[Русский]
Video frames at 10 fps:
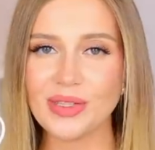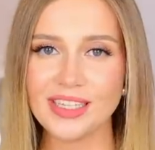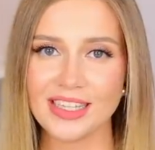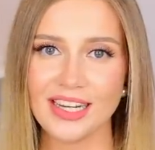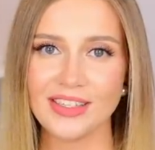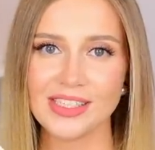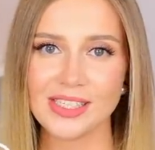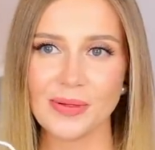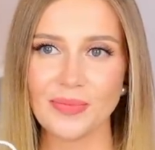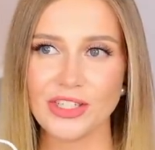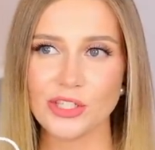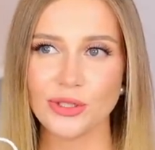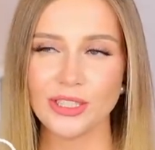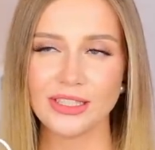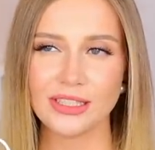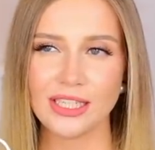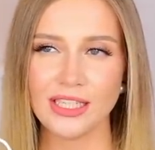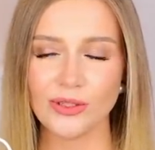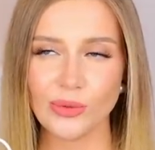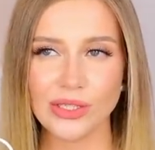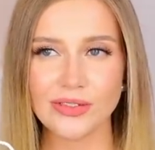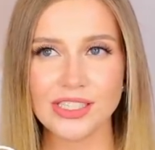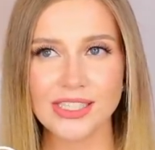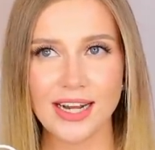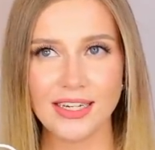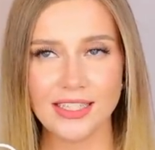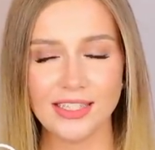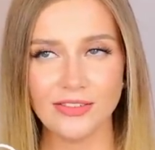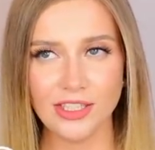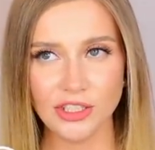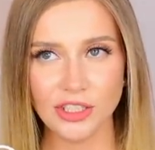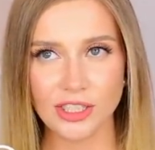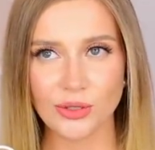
мне нравится, что это такие универсальные вещи,